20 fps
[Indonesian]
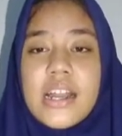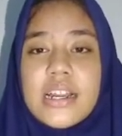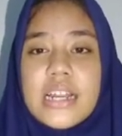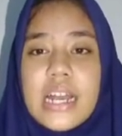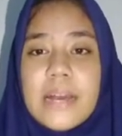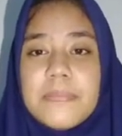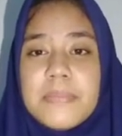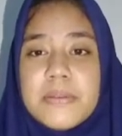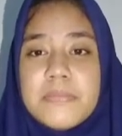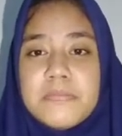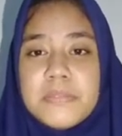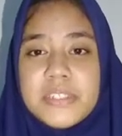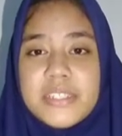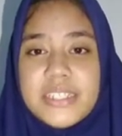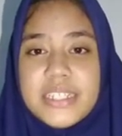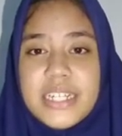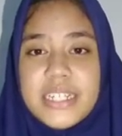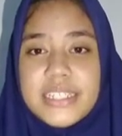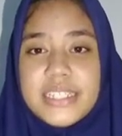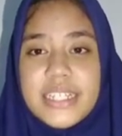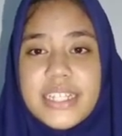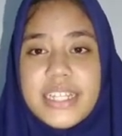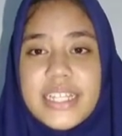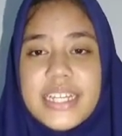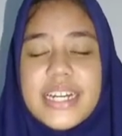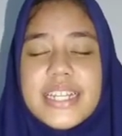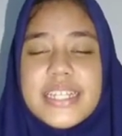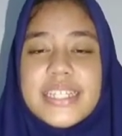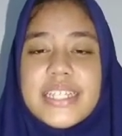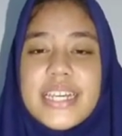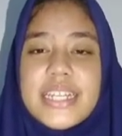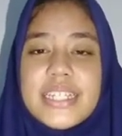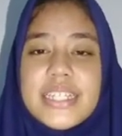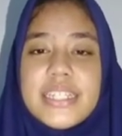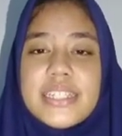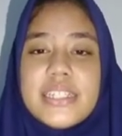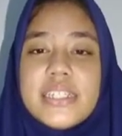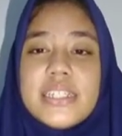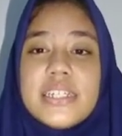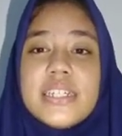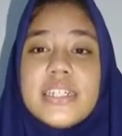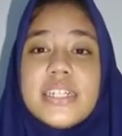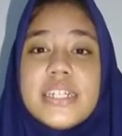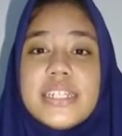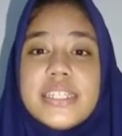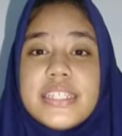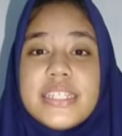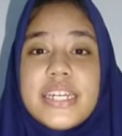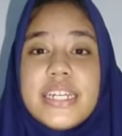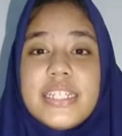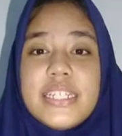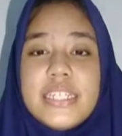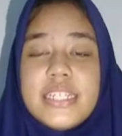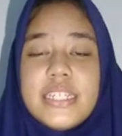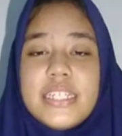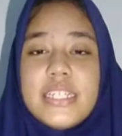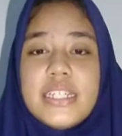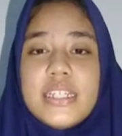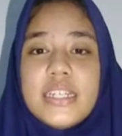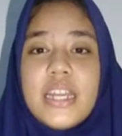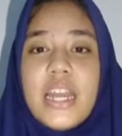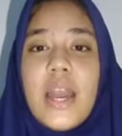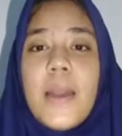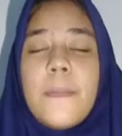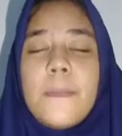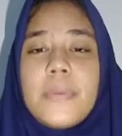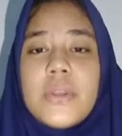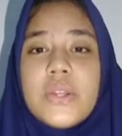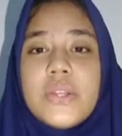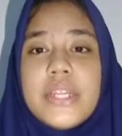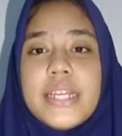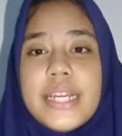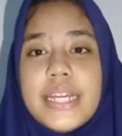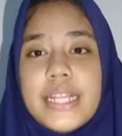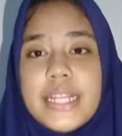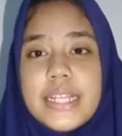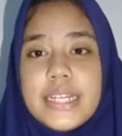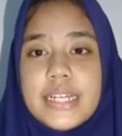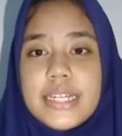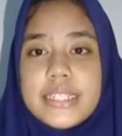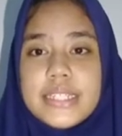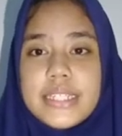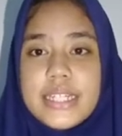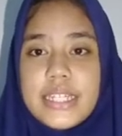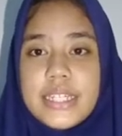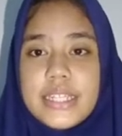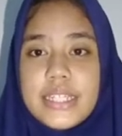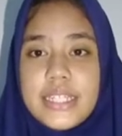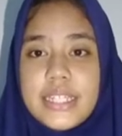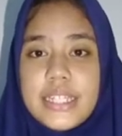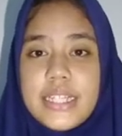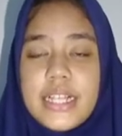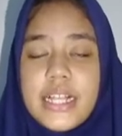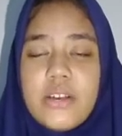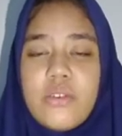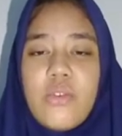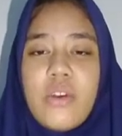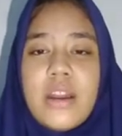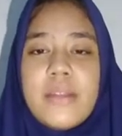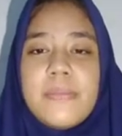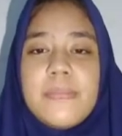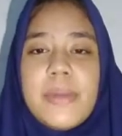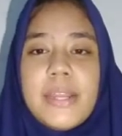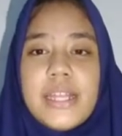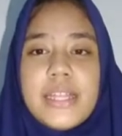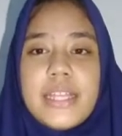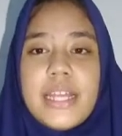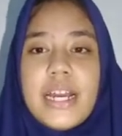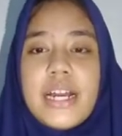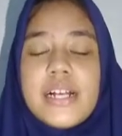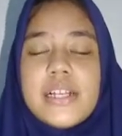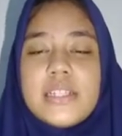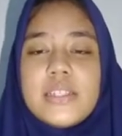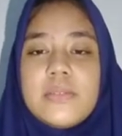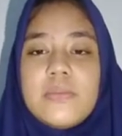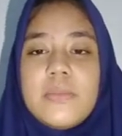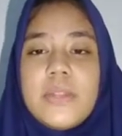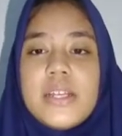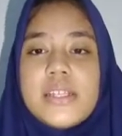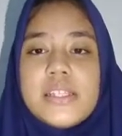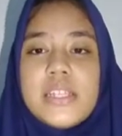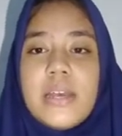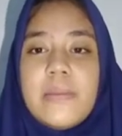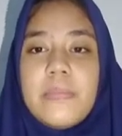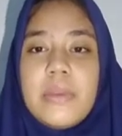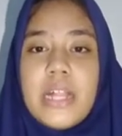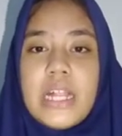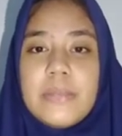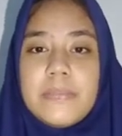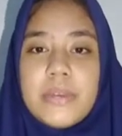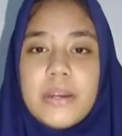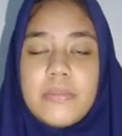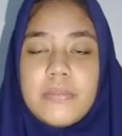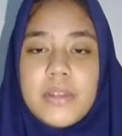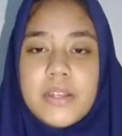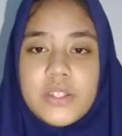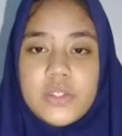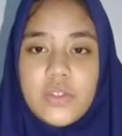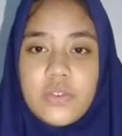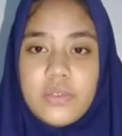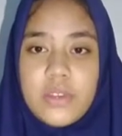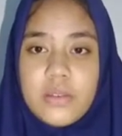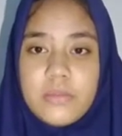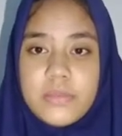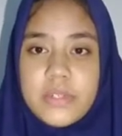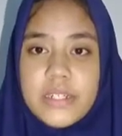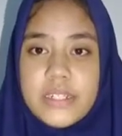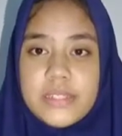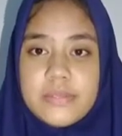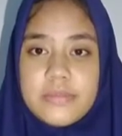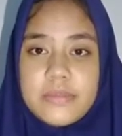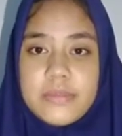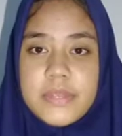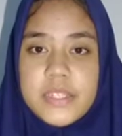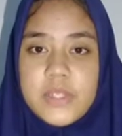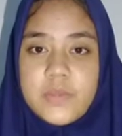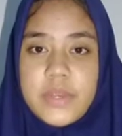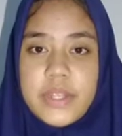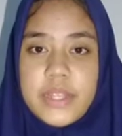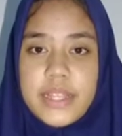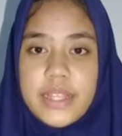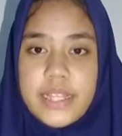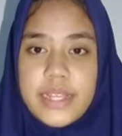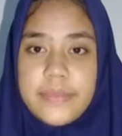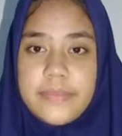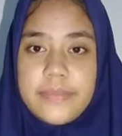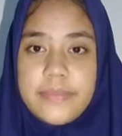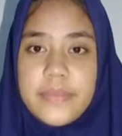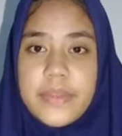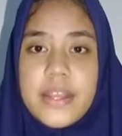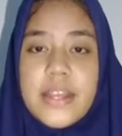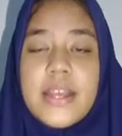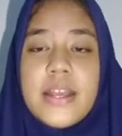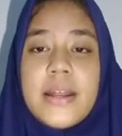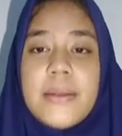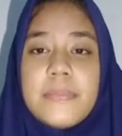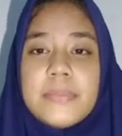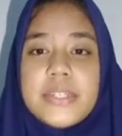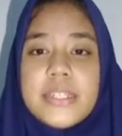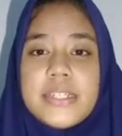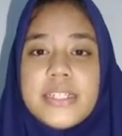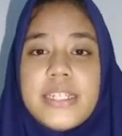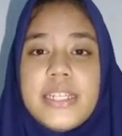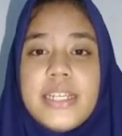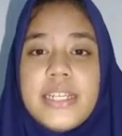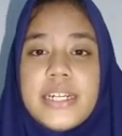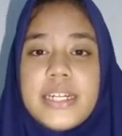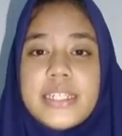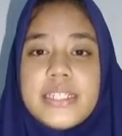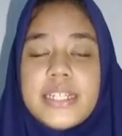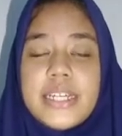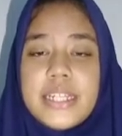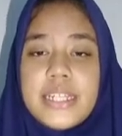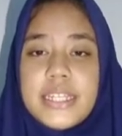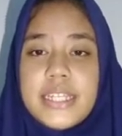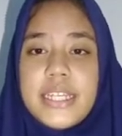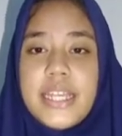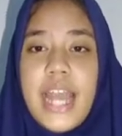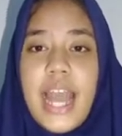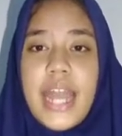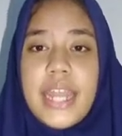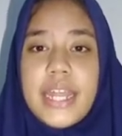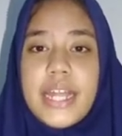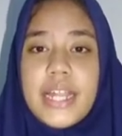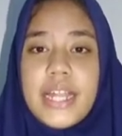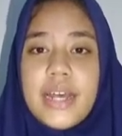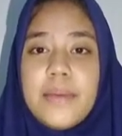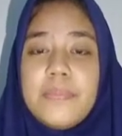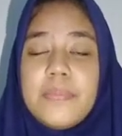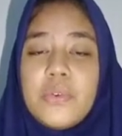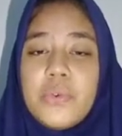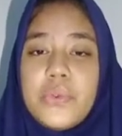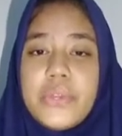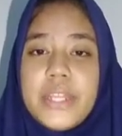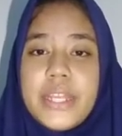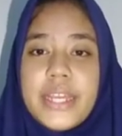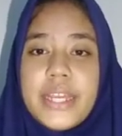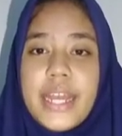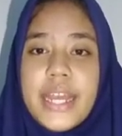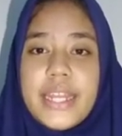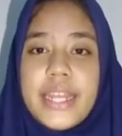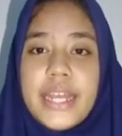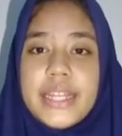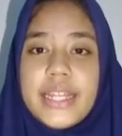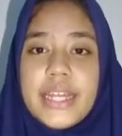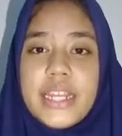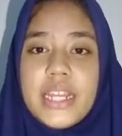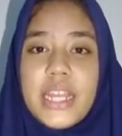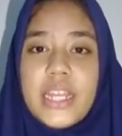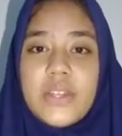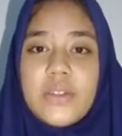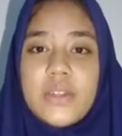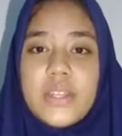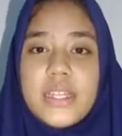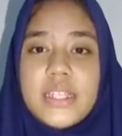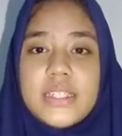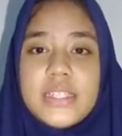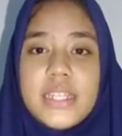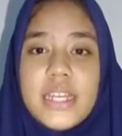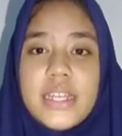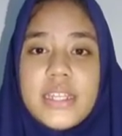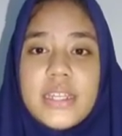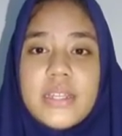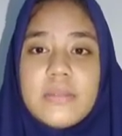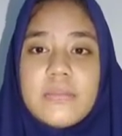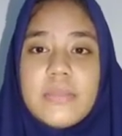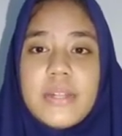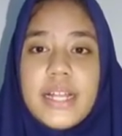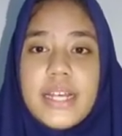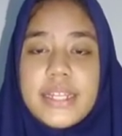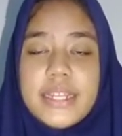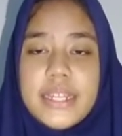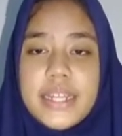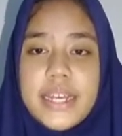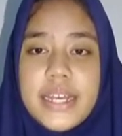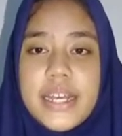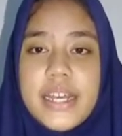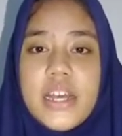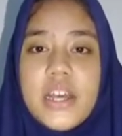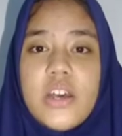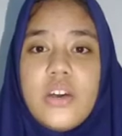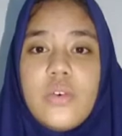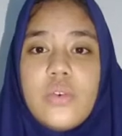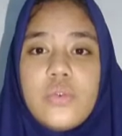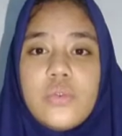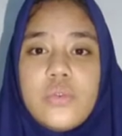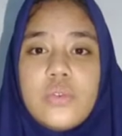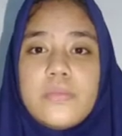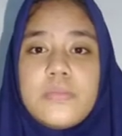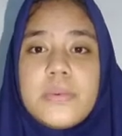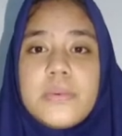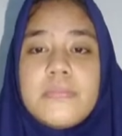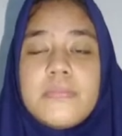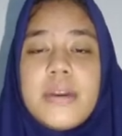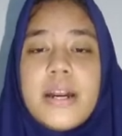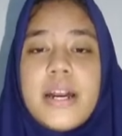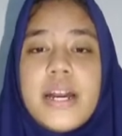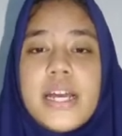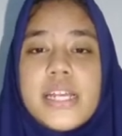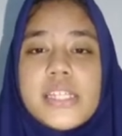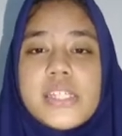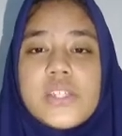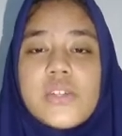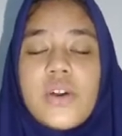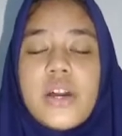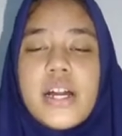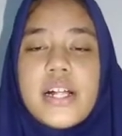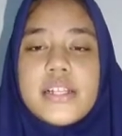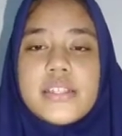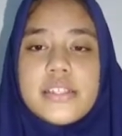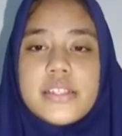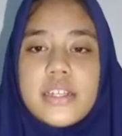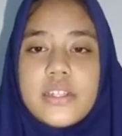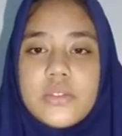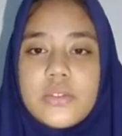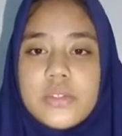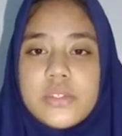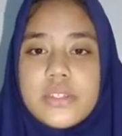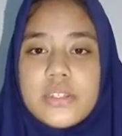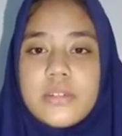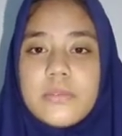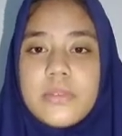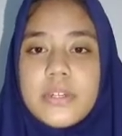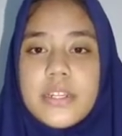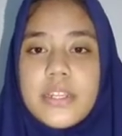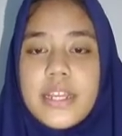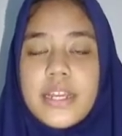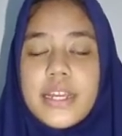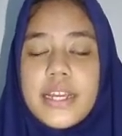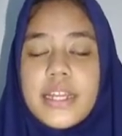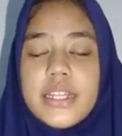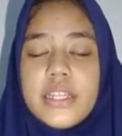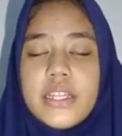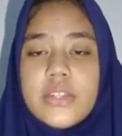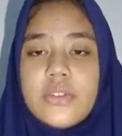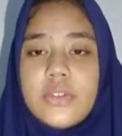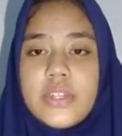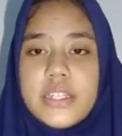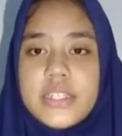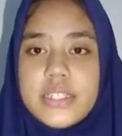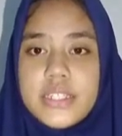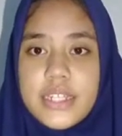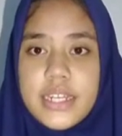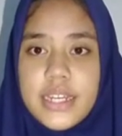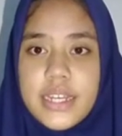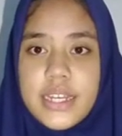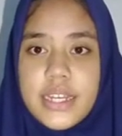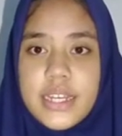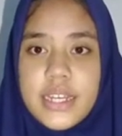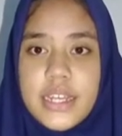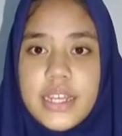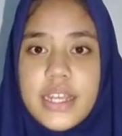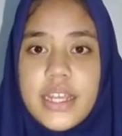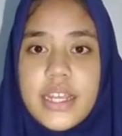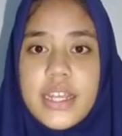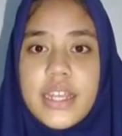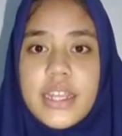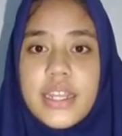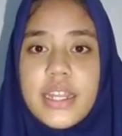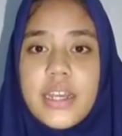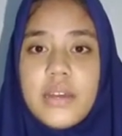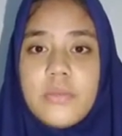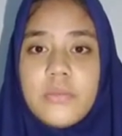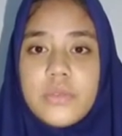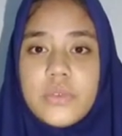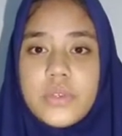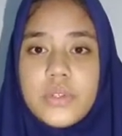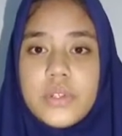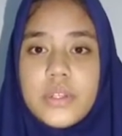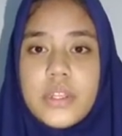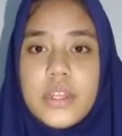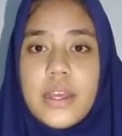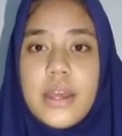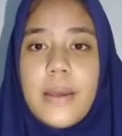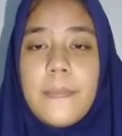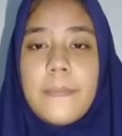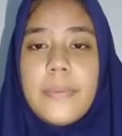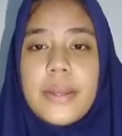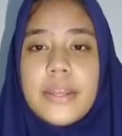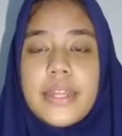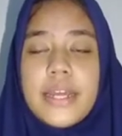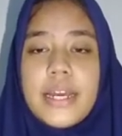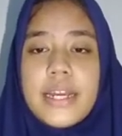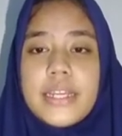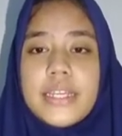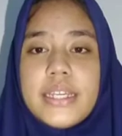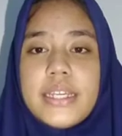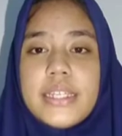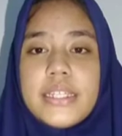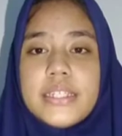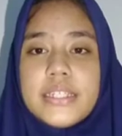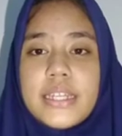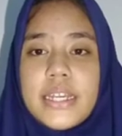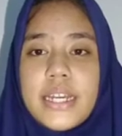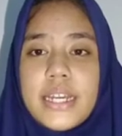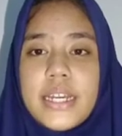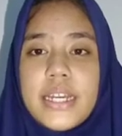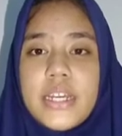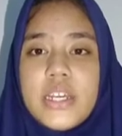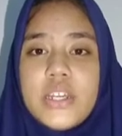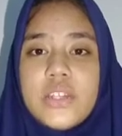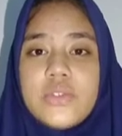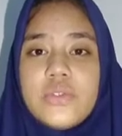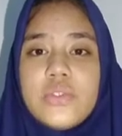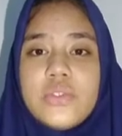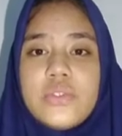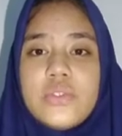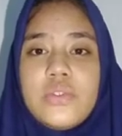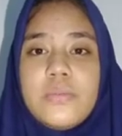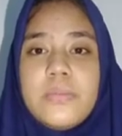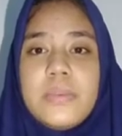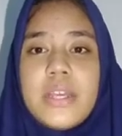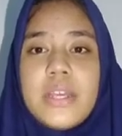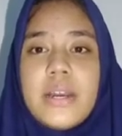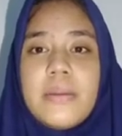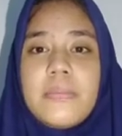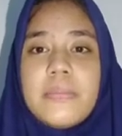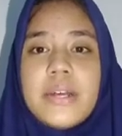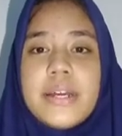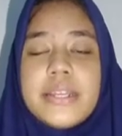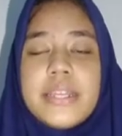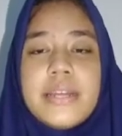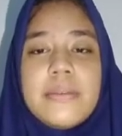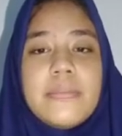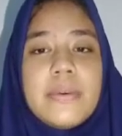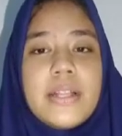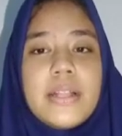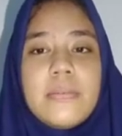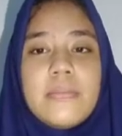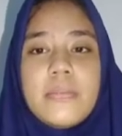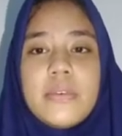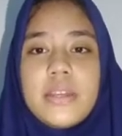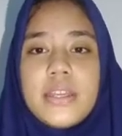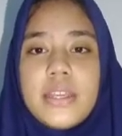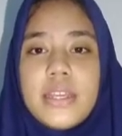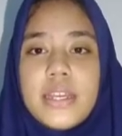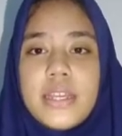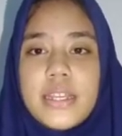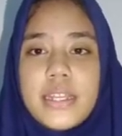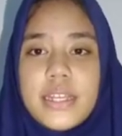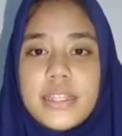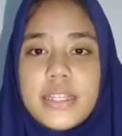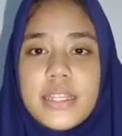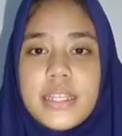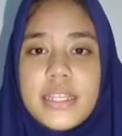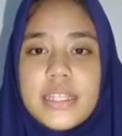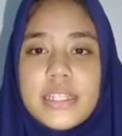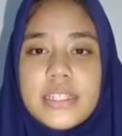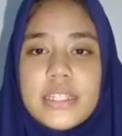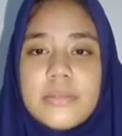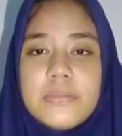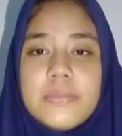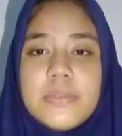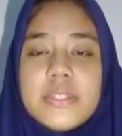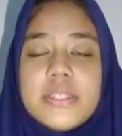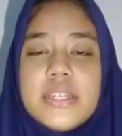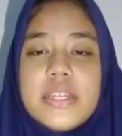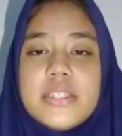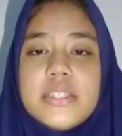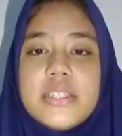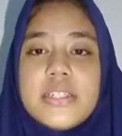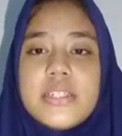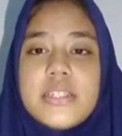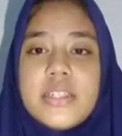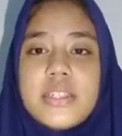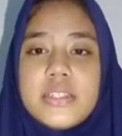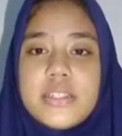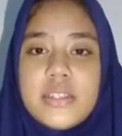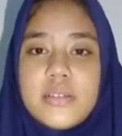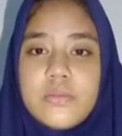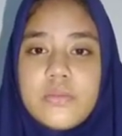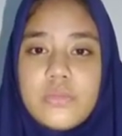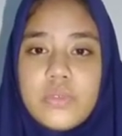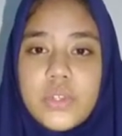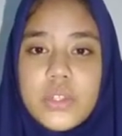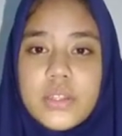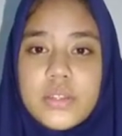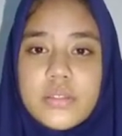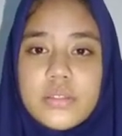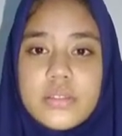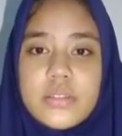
Kapan perjanjian Linggarjati terjadi? Perundingan Linggarjati dilakukan pada tanggal 11 sampai 15 November 1946. Perjanjian Linggarjati adalah perundingan antara Indonesia dan Belanda untuk membahas soal status kemerdekaan Indonesia. Namun, pada akhirnya justru pihak Belanda malah mengkhianati isi perjanjian tersebut.